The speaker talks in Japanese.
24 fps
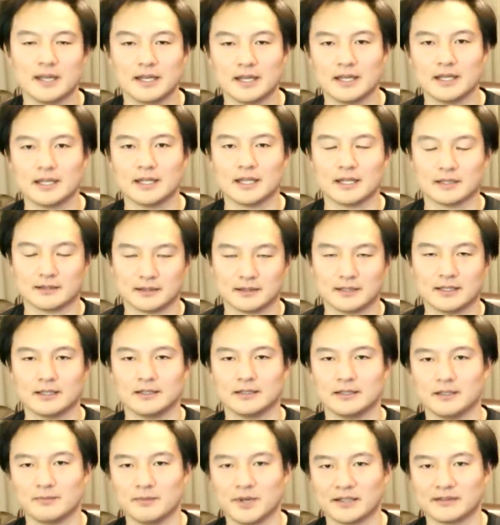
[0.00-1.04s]
えやっ
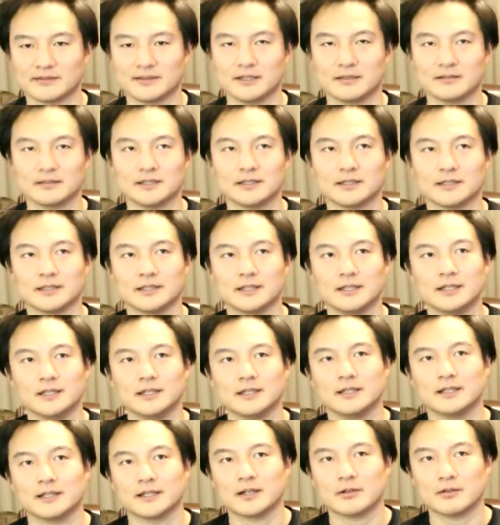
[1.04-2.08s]
ていますなので
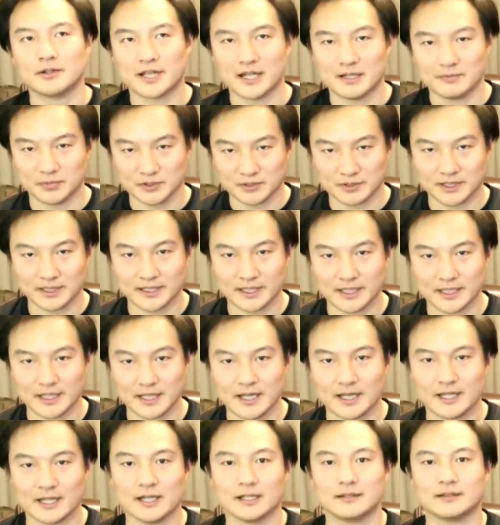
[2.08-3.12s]
結構キャンプとかで、
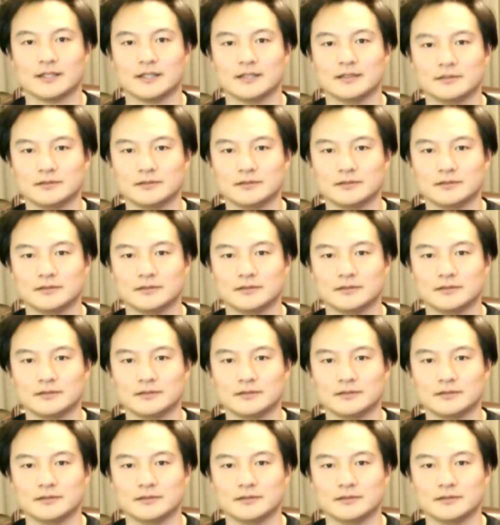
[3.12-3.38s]
えやっていく